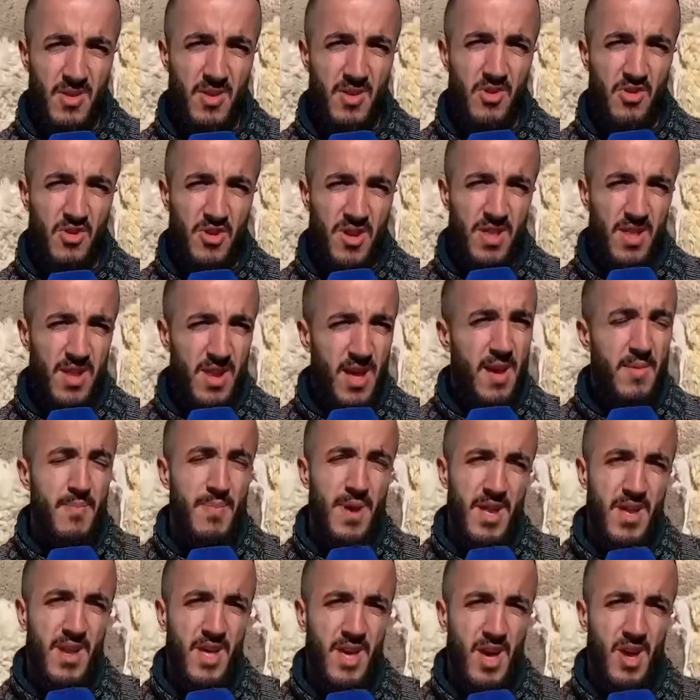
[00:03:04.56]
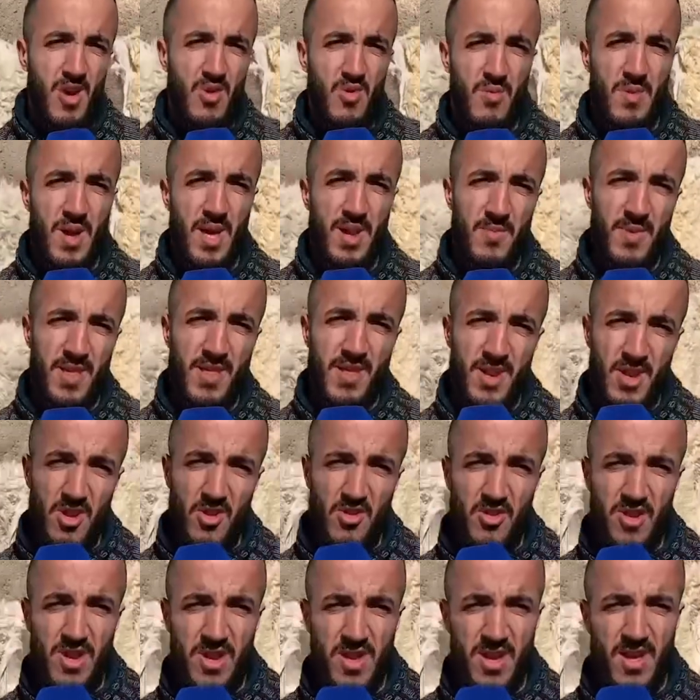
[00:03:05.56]
الجلد العمل ديالهم يعني مثلا
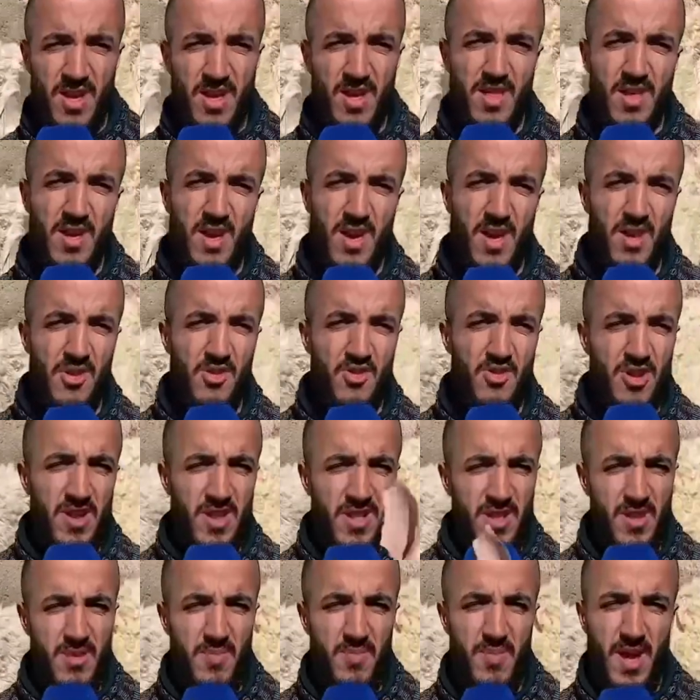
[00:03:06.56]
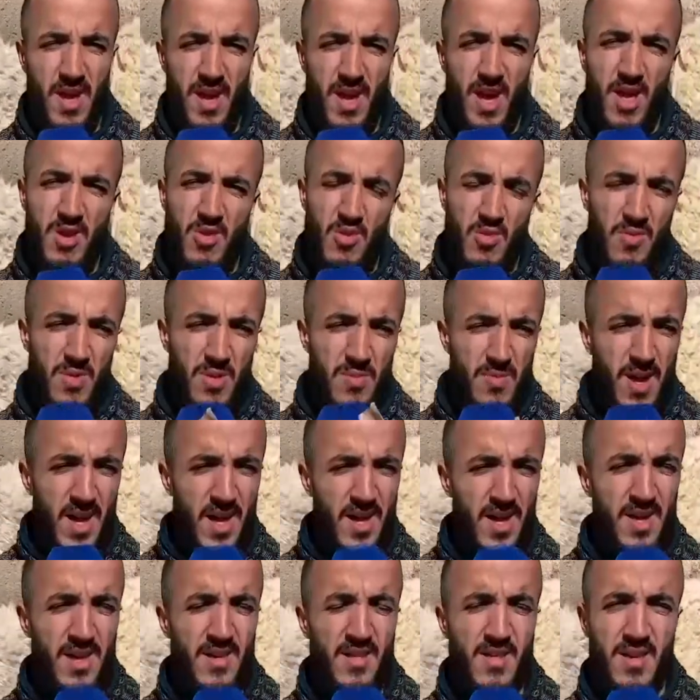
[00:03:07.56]
الجلد هذا الجلد المع... عندهم
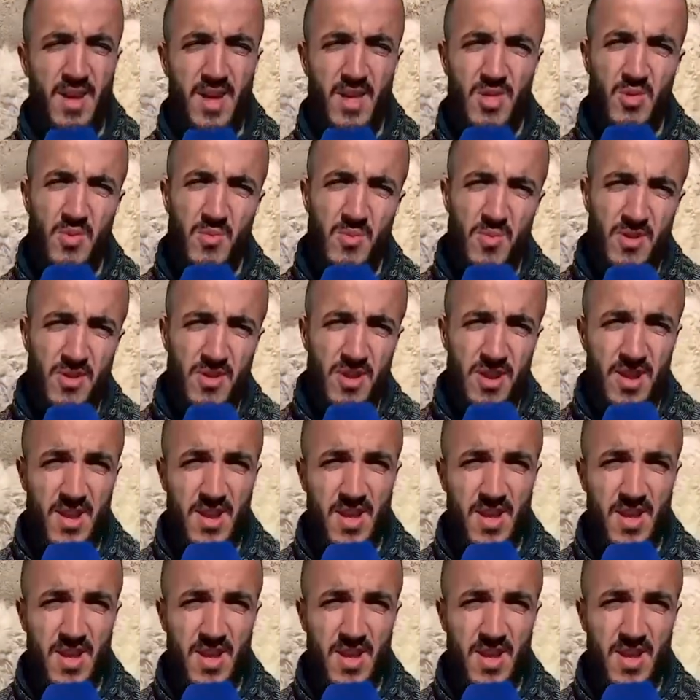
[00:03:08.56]
المعيز عندهم الجلد